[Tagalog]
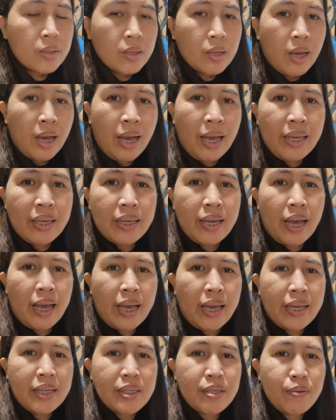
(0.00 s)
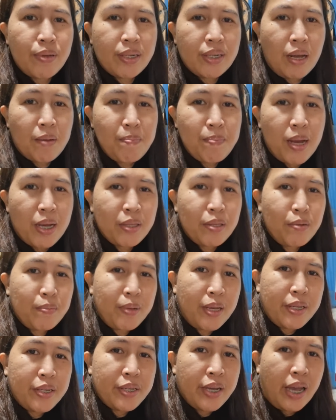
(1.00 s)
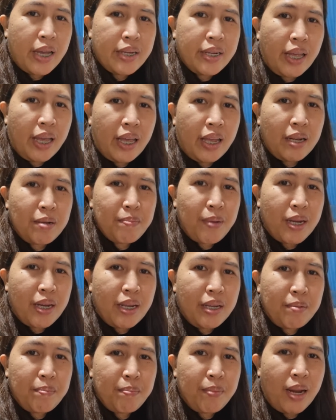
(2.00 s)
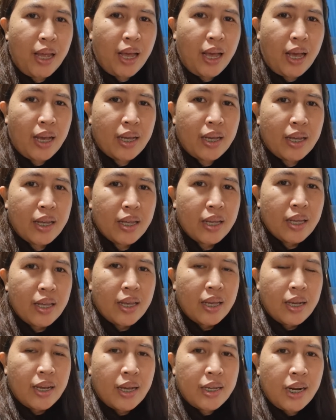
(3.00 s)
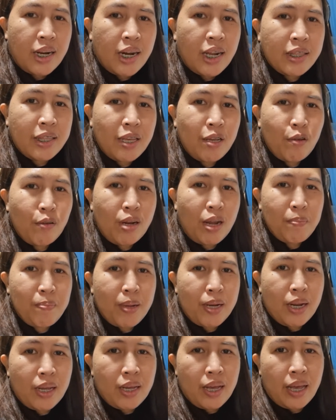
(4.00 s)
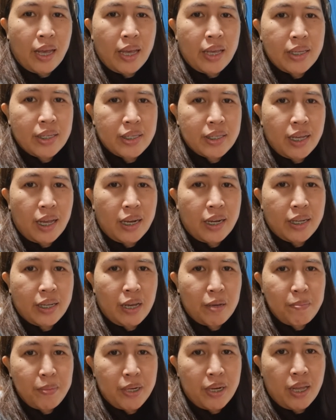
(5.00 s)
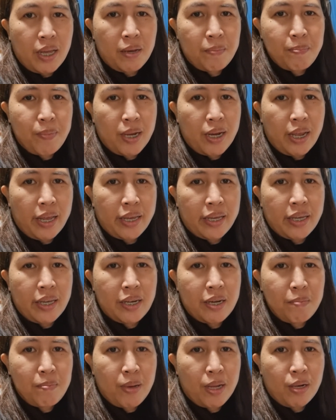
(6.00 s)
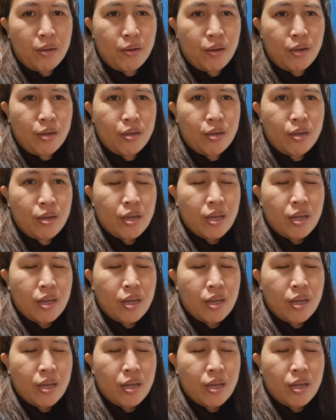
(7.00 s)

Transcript: Hi guys! Welcome back to my channel, Malin Vlog. Kararating ko lang pala guys, galing kami ng palengke ni Balong.